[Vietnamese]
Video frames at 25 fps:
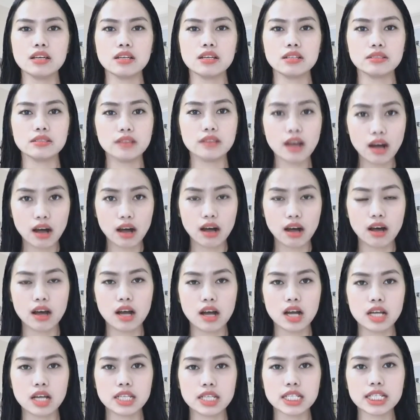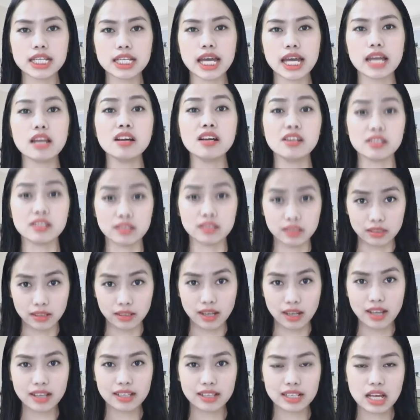nợ những cái lời
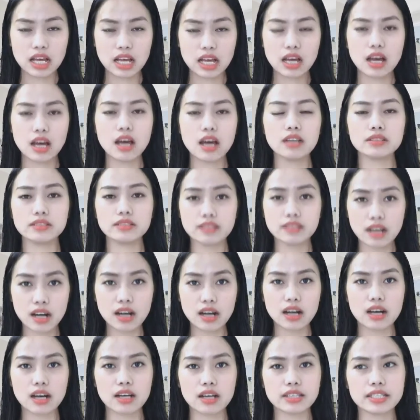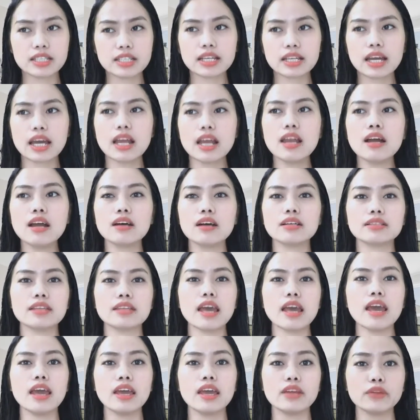hứa nợ những cái lời
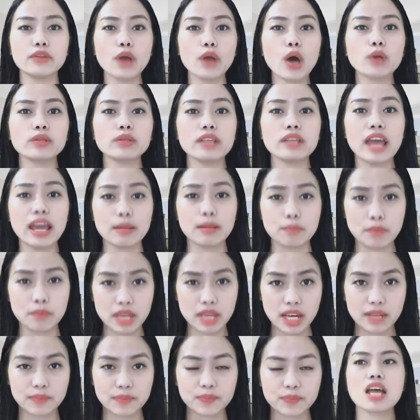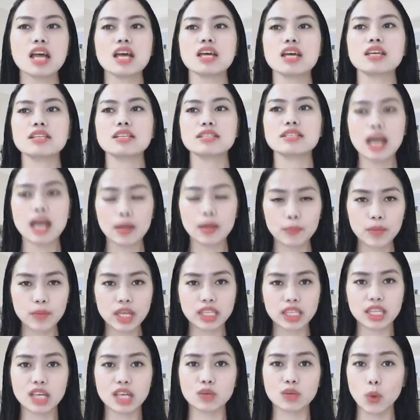thề non hẹn biển đặc biệt
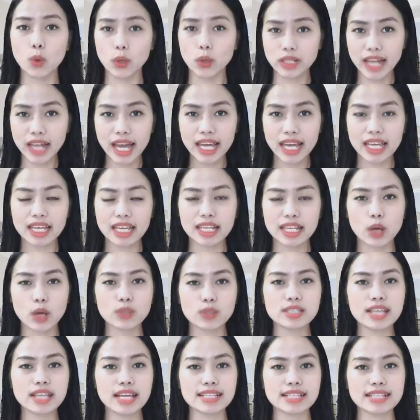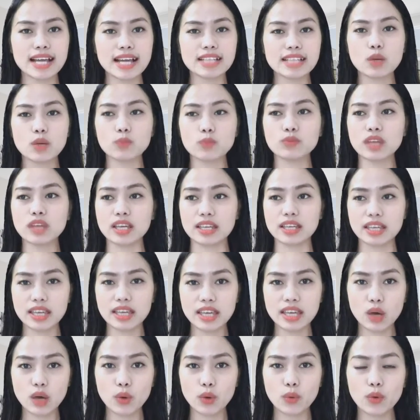tình huống này nó xảy ra trong tình
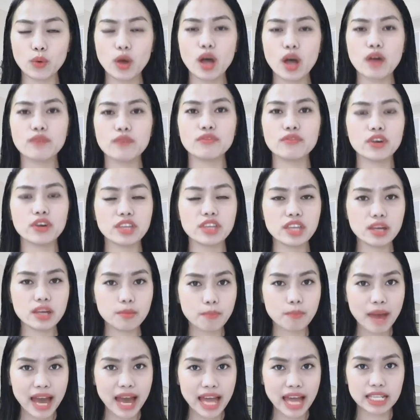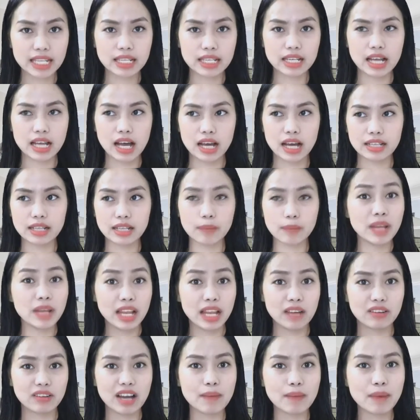yêu với những bạn à, đặc biệt
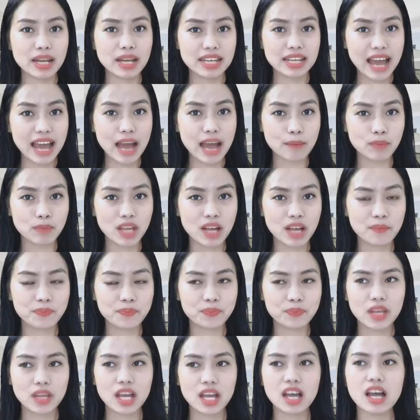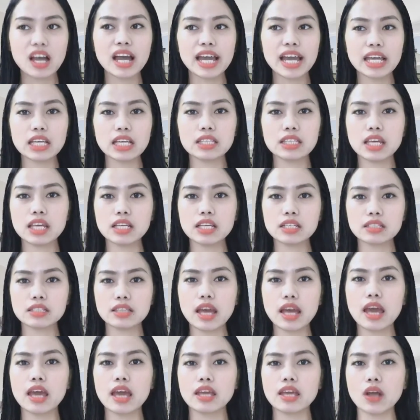là các bạn nam nhé hay thích
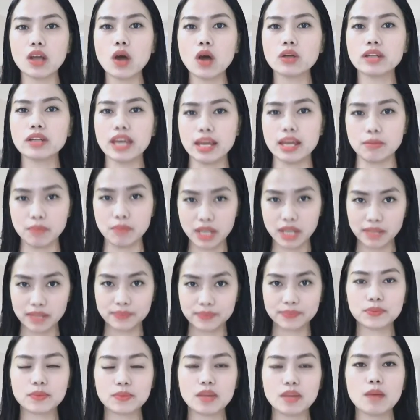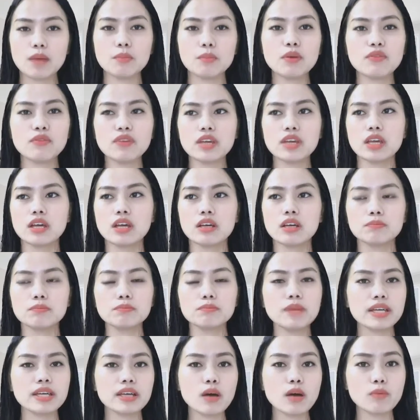thề non hẹn biển bởi vì
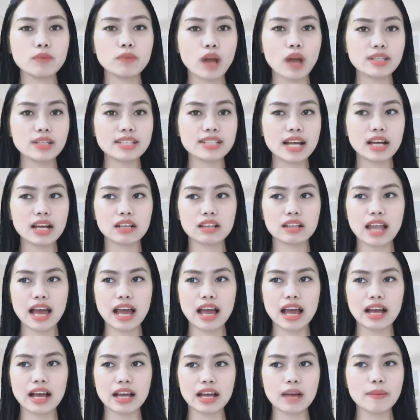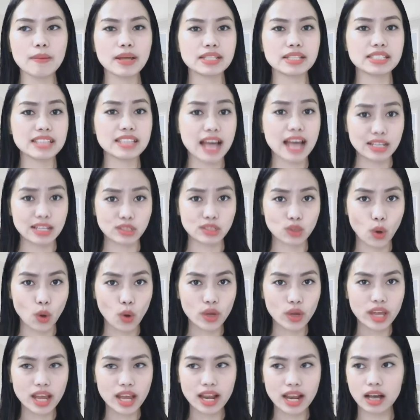mình không nói rằng là các bạn giả
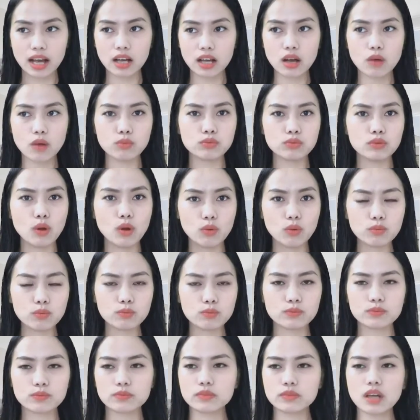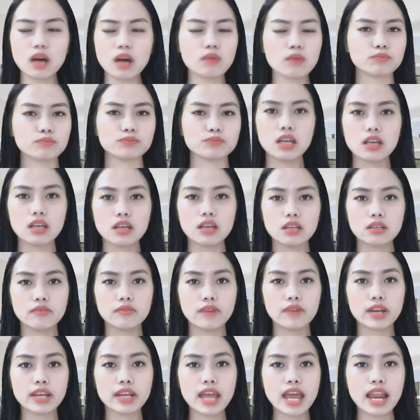dối hay là không đúng không
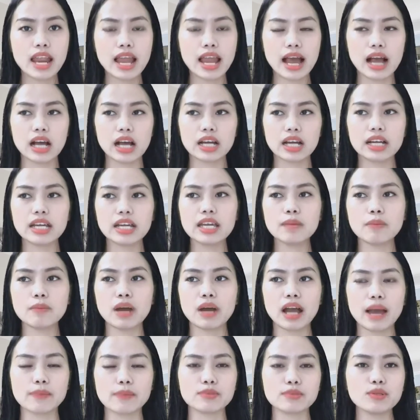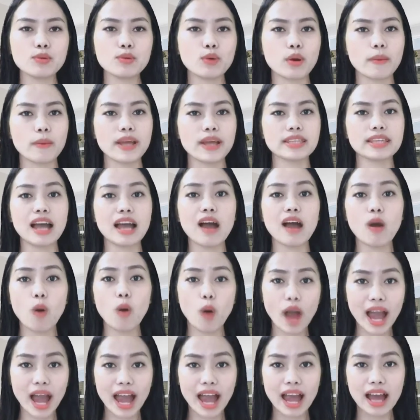vấn đề là khi mà cảm xúc của bạn thăng
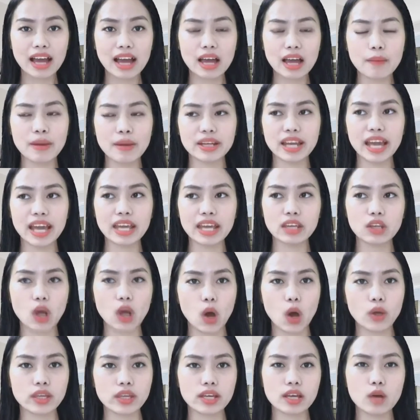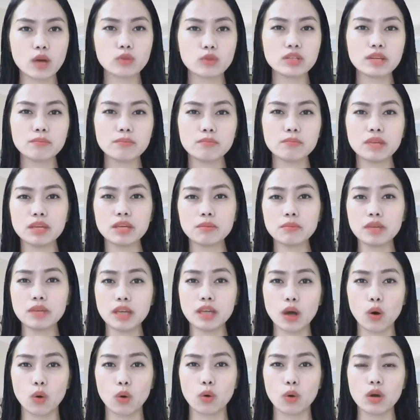hoa các bạn hay nói những câu rất mỹ
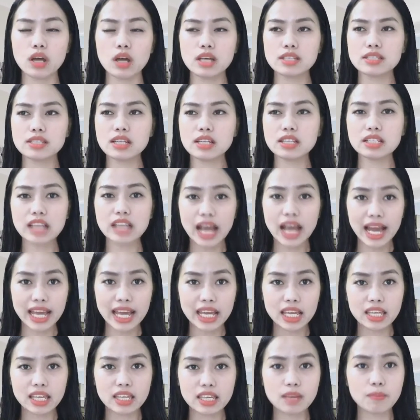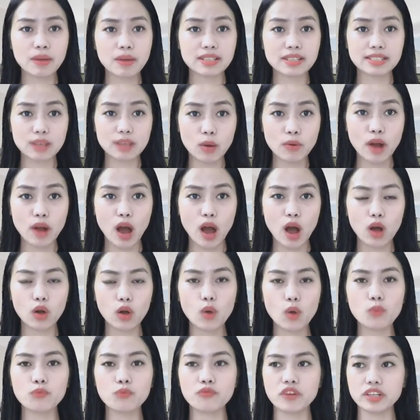miều rất hay nhưng mà sau đó
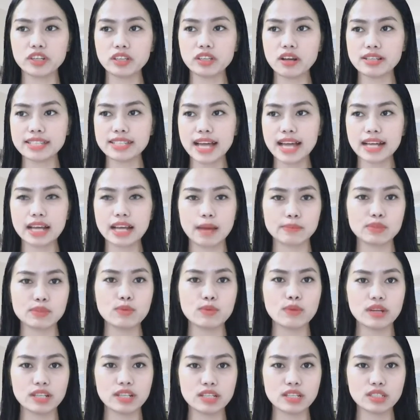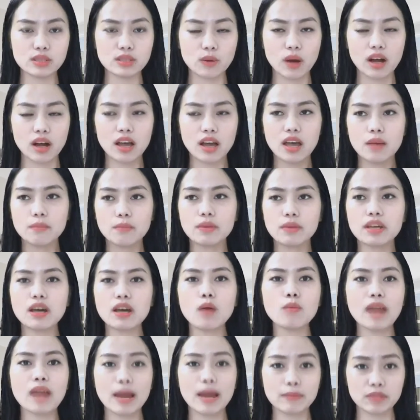cùng với thời gian cảm xúc là đi xuống mình
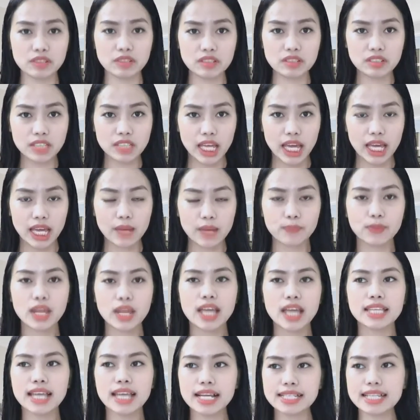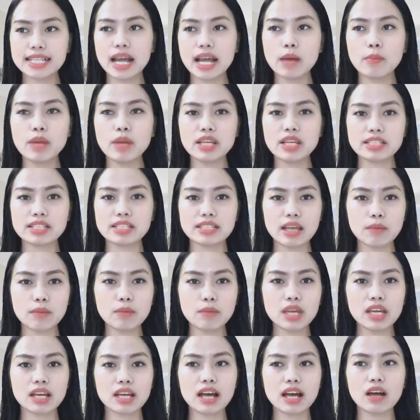không làm được như thế thành ra mình sẽ
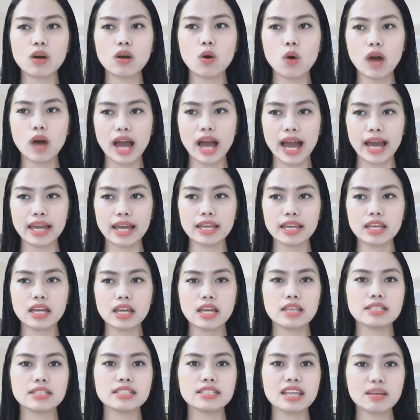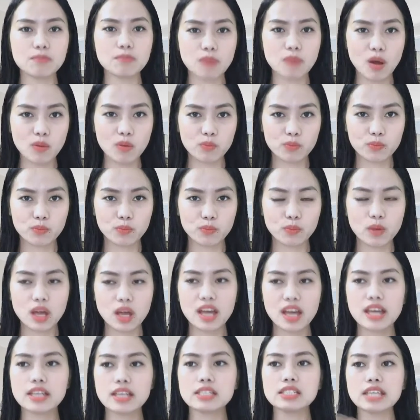bị các cô gái trách móc
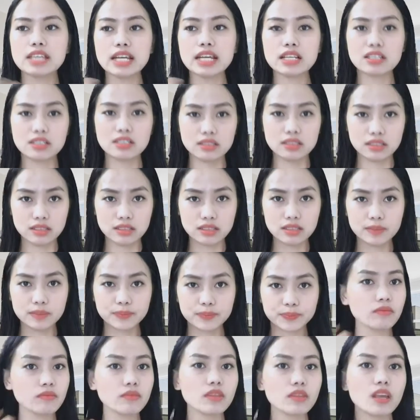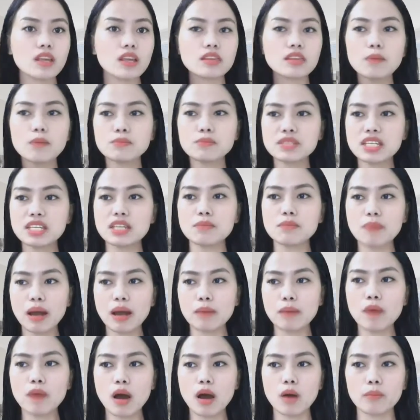trách cứ thậm chí
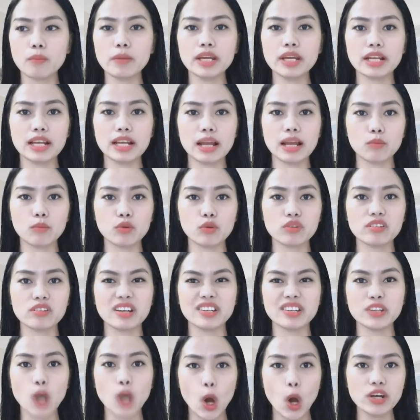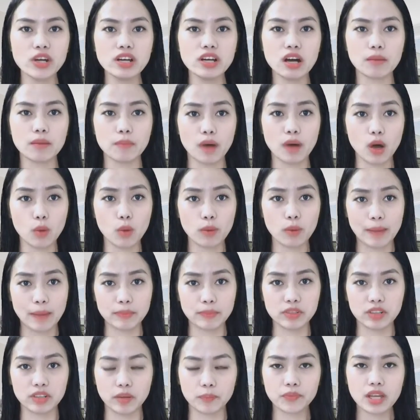mắng mỏ mình là một người nói được mà không làm
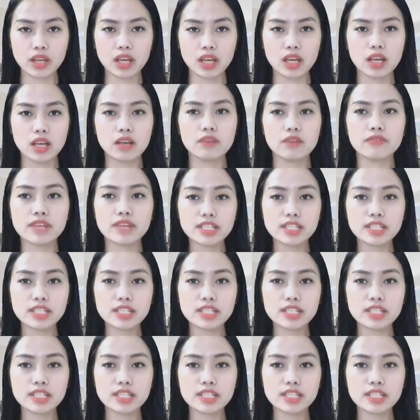được ví